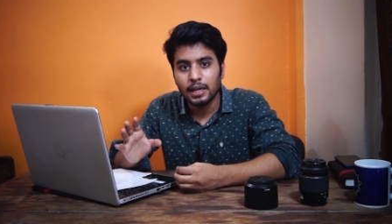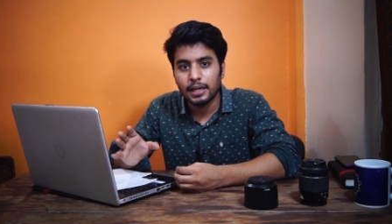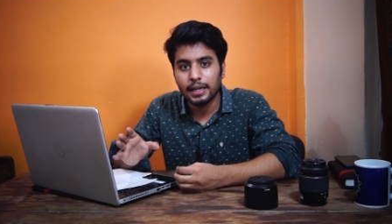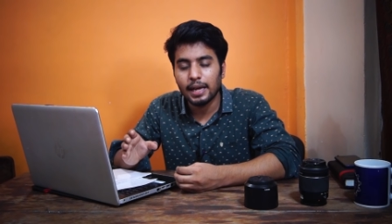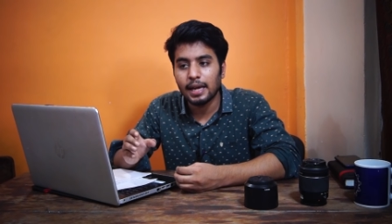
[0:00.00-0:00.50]

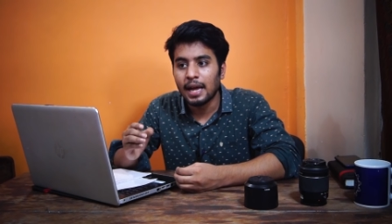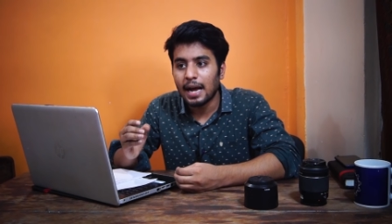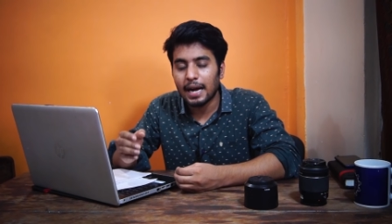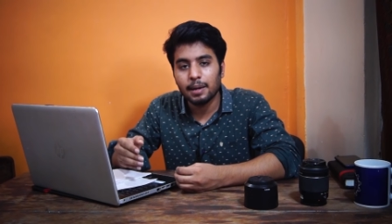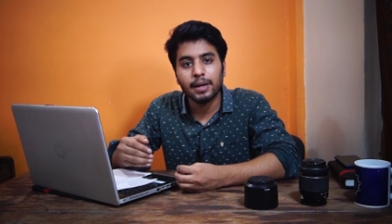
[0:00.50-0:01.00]
ठीक है
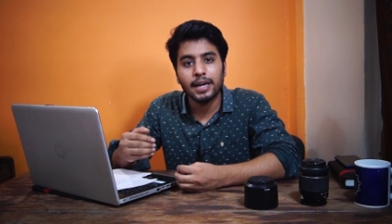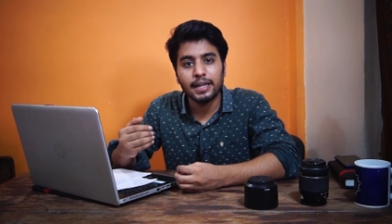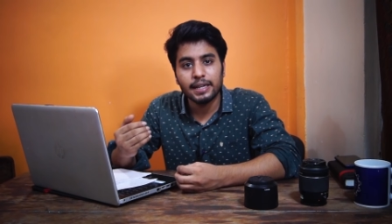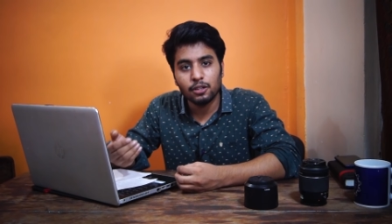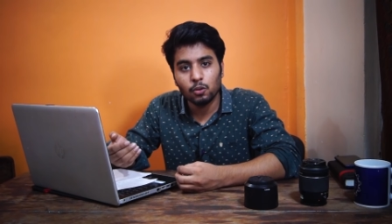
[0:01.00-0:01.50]
अगर मैं
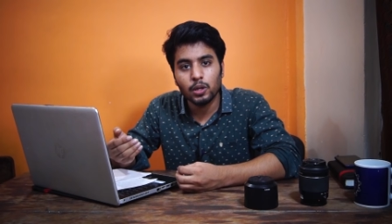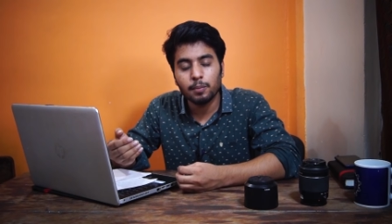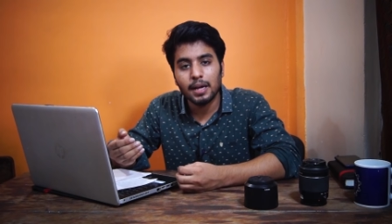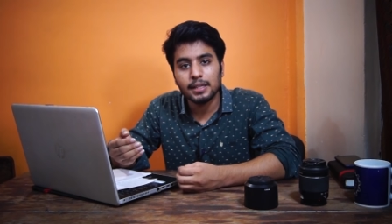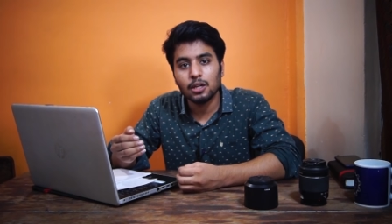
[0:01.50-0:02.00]
कैटेगरी टू की
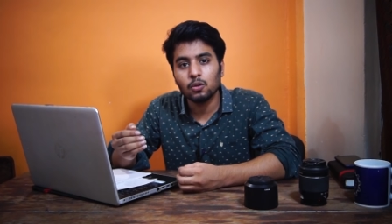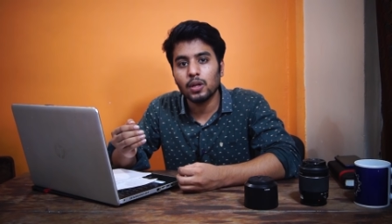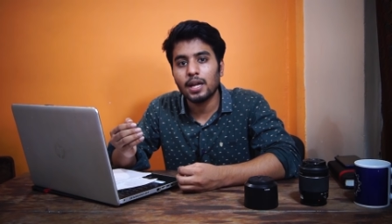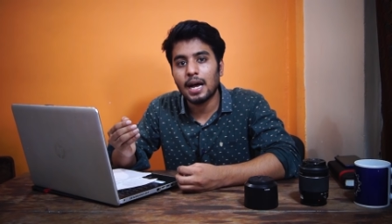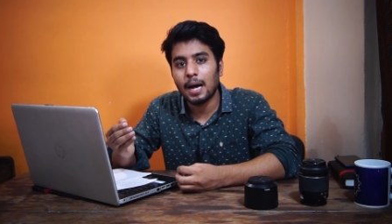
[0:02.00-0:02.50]
बात करूँ
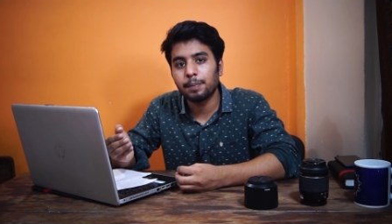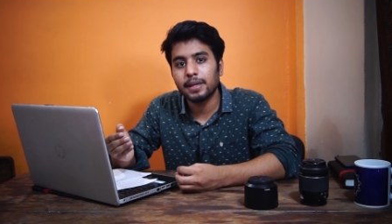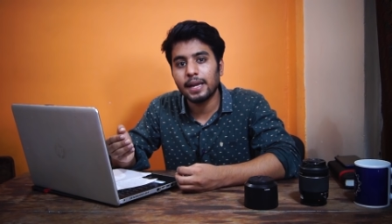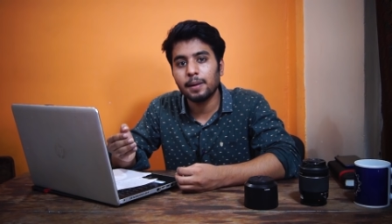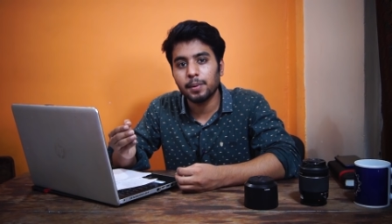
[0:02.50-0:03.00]
तो यार
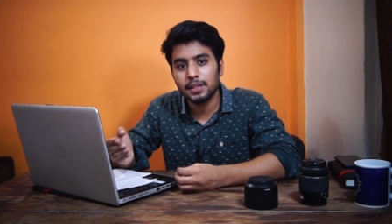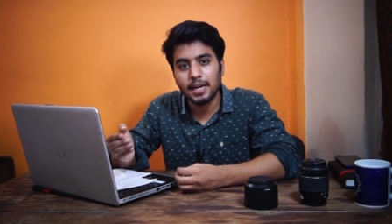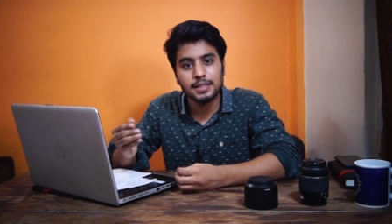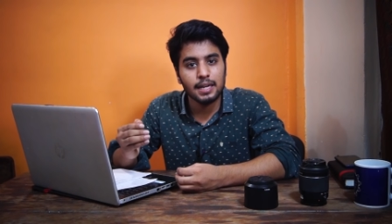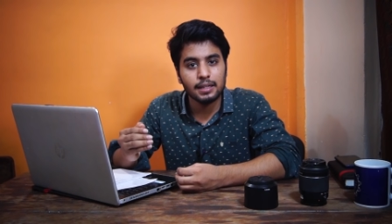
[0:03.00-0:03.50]
आपकी रैंक
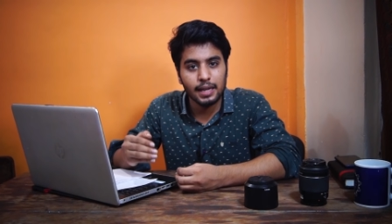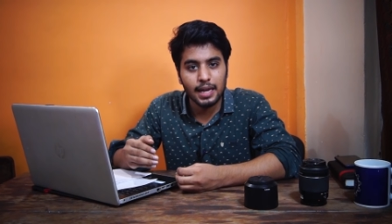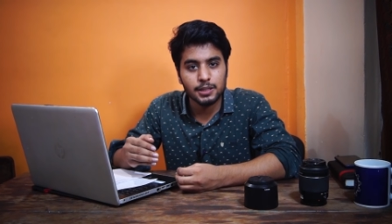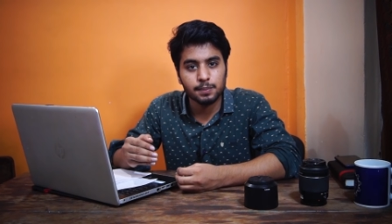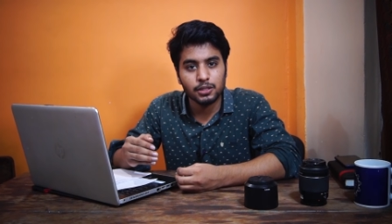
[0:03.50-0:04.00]
पंद्रह हज़ार के
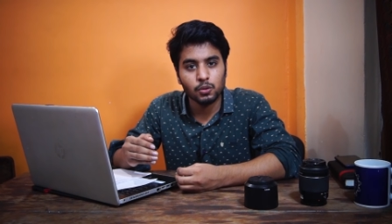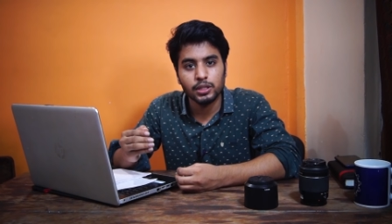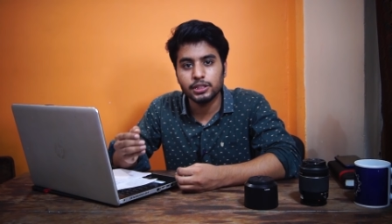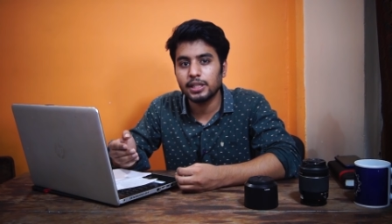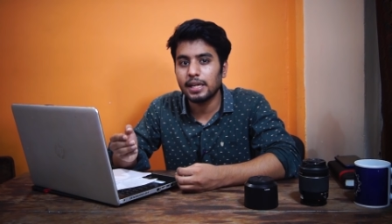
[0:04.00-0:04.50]
आसपास
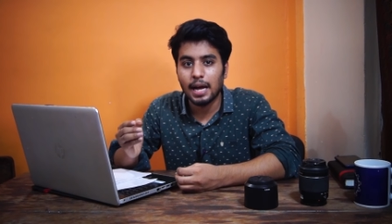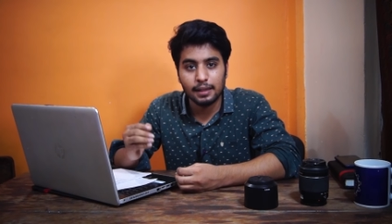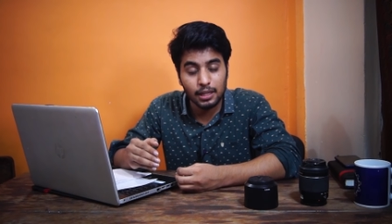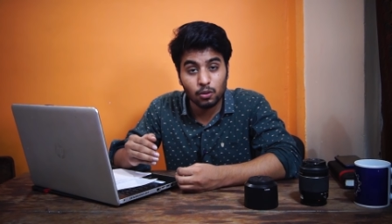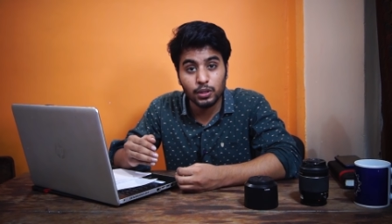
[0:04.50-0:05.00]
होनी चाहिए या
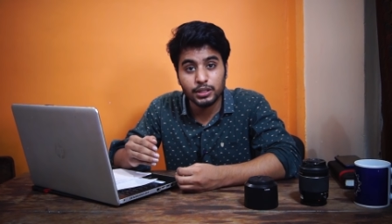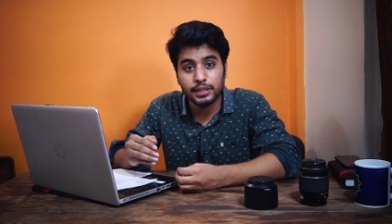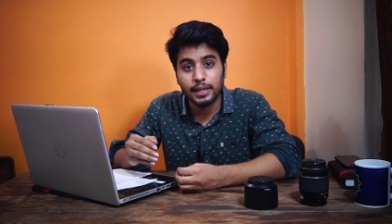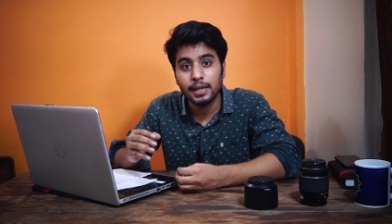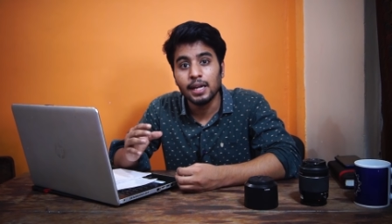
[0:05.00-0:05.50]
अंदर होनी
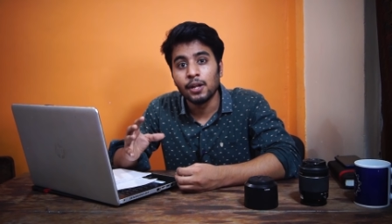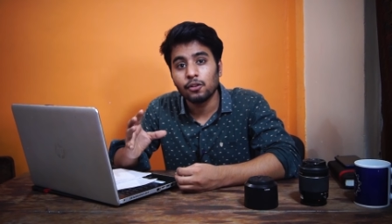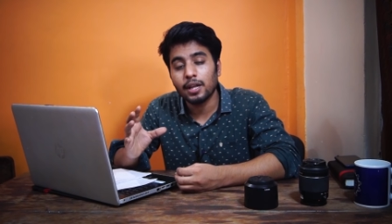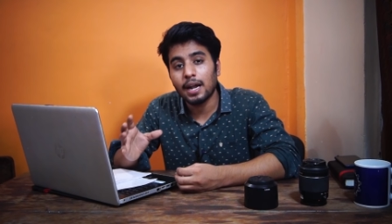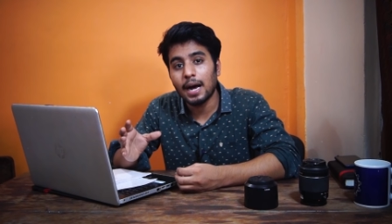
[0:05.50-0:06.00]
चाहिए
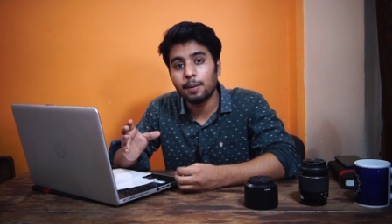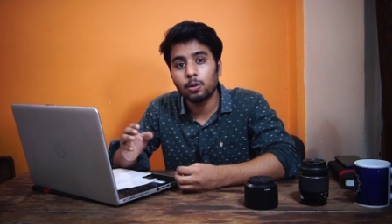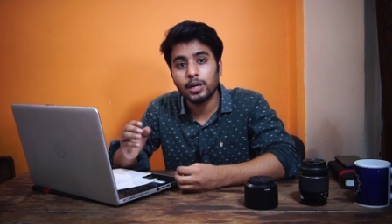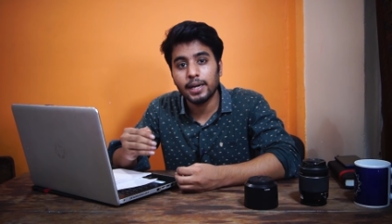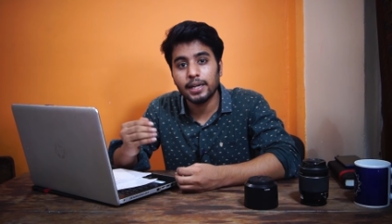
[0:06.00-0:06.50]
तो यार
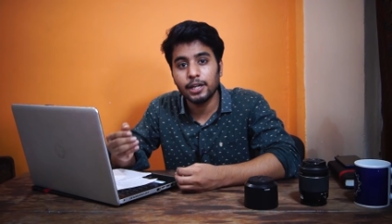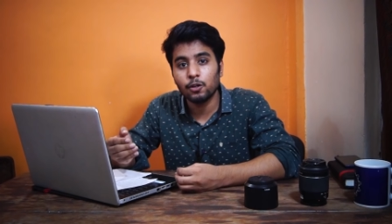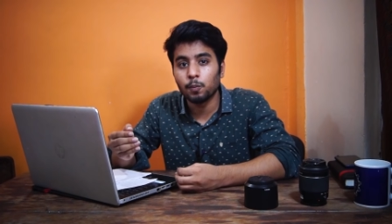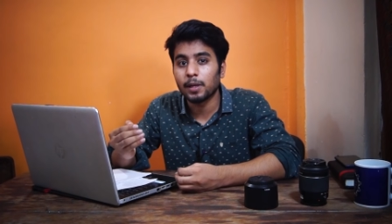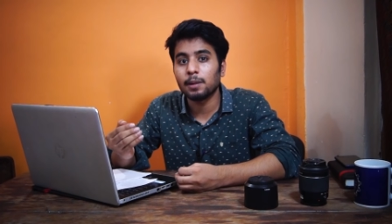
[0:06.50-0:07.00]
आपको कैटेगरी
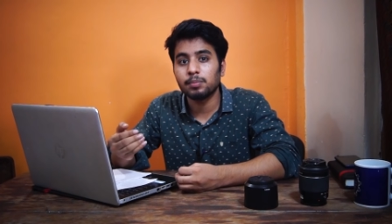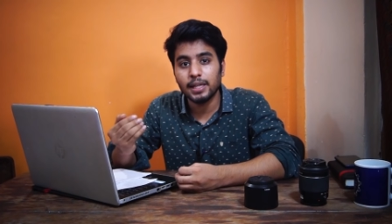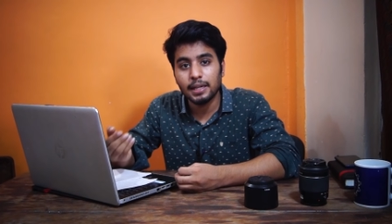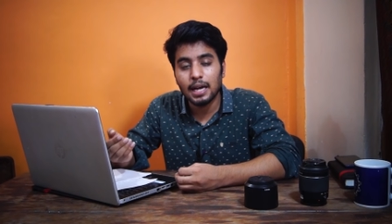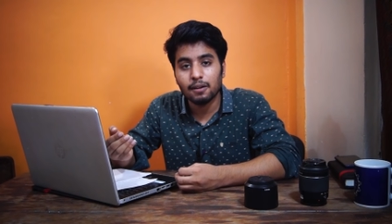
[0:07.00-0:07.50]
टू मतलब
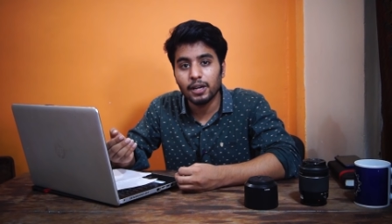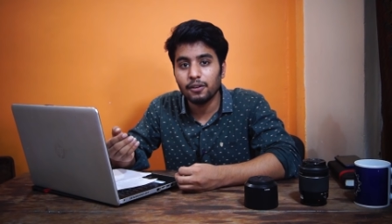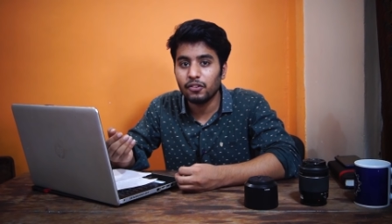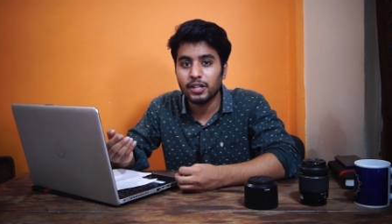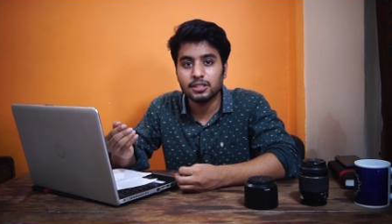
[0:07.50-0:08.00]
तीन लाख वाली
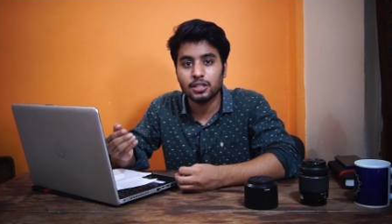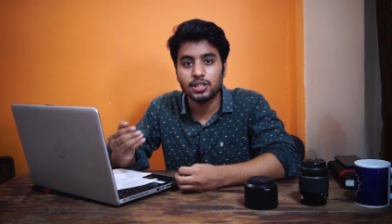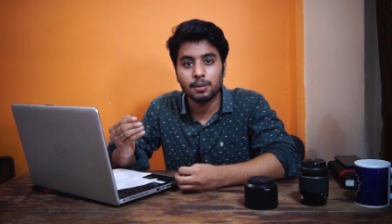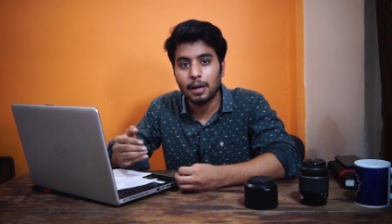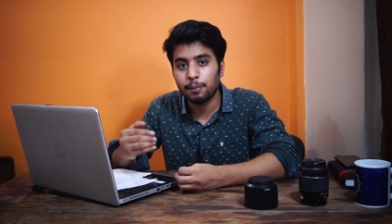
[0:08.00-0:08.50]
फी
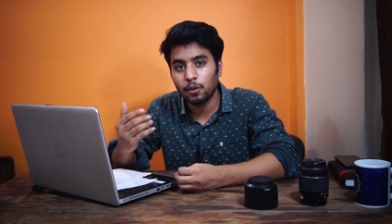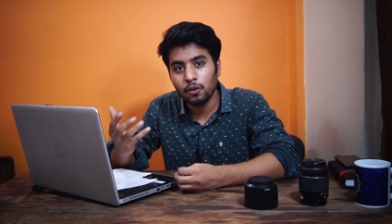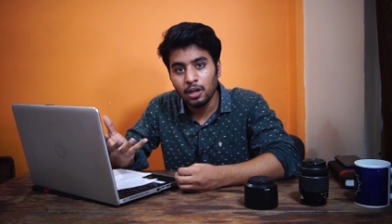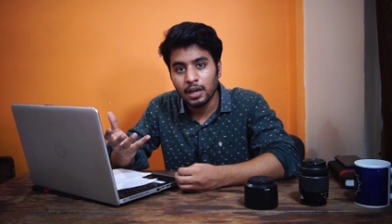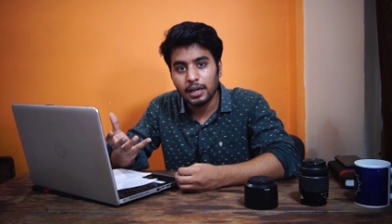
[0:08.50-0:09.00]
स्ट्रक्चर में आपको
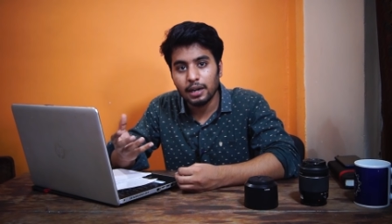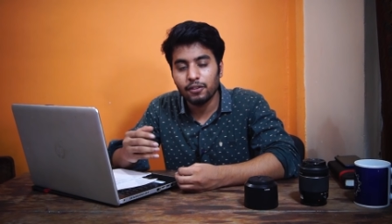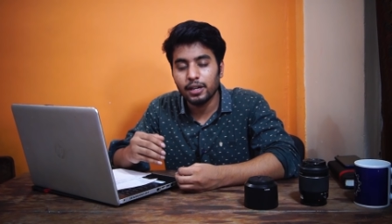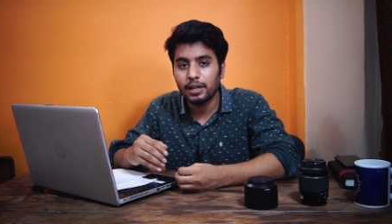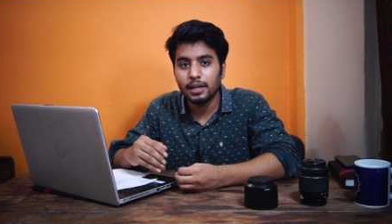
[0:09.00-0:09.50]

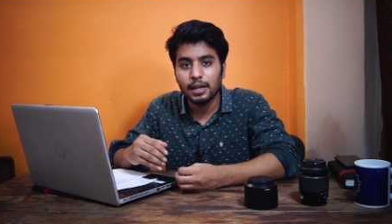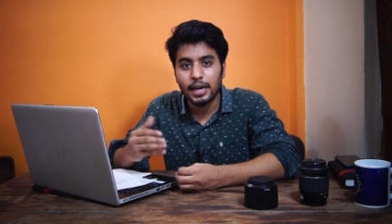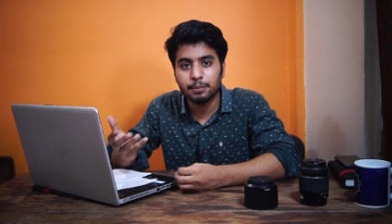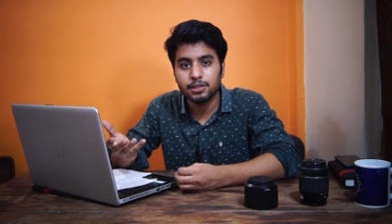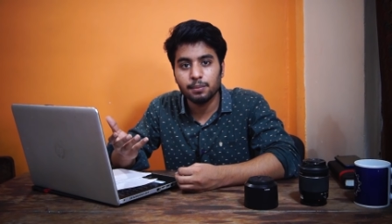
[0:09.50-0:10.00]
डेफिनेटली
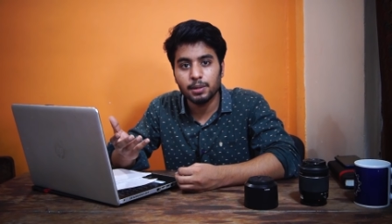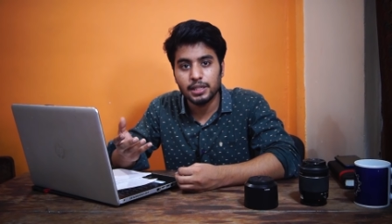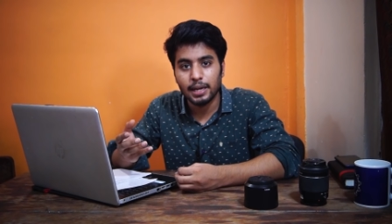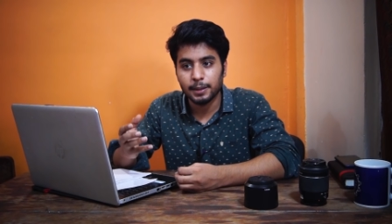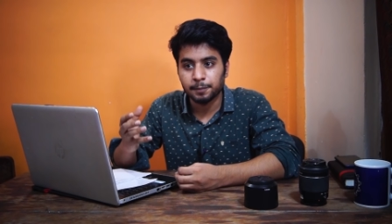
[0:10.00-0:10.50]
एडमिशन मिल
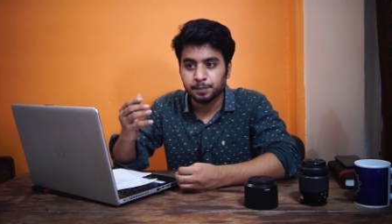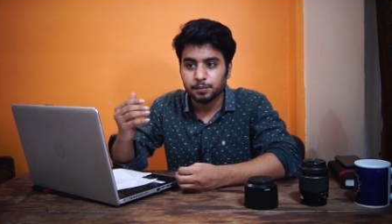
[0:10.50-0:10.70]
जाएगा